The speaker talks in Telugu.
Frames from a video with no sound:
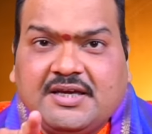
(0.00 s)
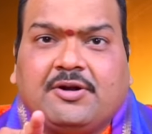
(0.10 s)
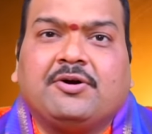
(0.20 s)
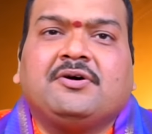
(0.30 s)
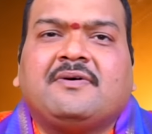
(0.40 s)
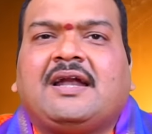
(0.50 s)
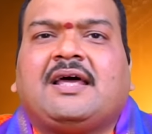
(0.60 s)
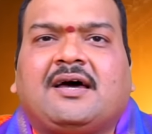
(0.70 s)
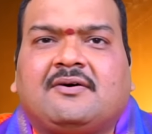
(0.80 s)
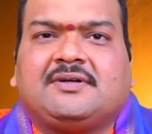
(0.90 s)
ఈ రెండు
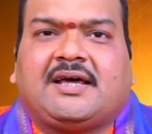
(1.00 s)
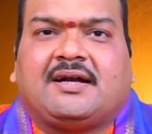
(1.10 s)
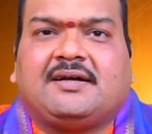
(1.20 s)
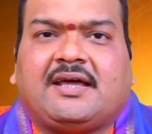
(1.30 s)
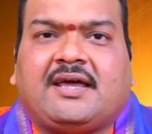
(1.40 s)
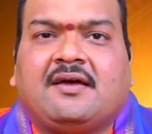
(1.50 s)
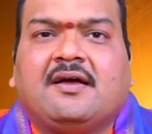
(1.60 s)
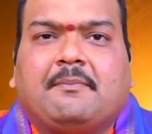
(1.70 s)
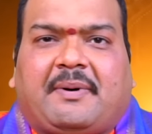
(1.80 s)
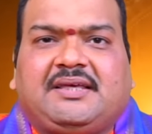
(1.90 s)
వాళ్ళు ఎలా ఉంటారంటే
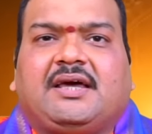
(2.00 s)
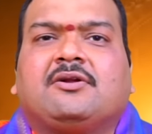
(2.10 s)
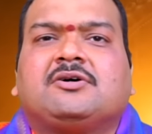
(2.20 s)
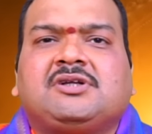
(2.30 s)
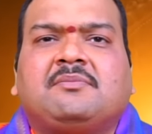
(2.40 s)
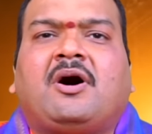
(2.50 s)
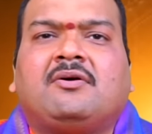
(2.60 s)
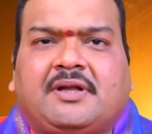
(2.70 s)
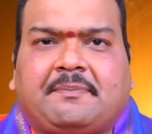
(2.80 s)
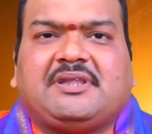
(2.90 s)
పదిహేను రోజులు
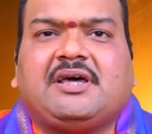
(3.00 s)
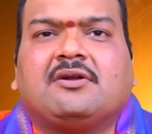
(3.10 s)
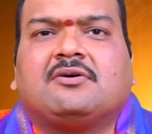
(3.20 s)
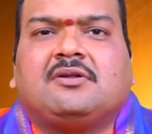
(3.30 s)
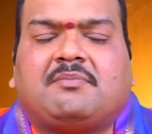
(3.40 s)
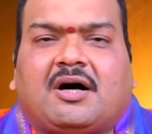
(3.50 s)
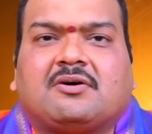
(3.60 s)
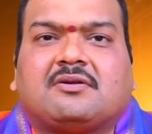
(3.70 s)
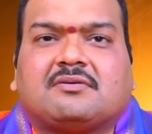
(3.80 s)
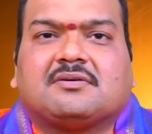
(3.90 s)
బాగుంటే పదిహేను రోజులు
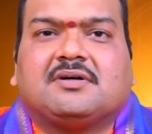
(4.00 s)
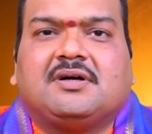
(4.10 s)
బాగోరు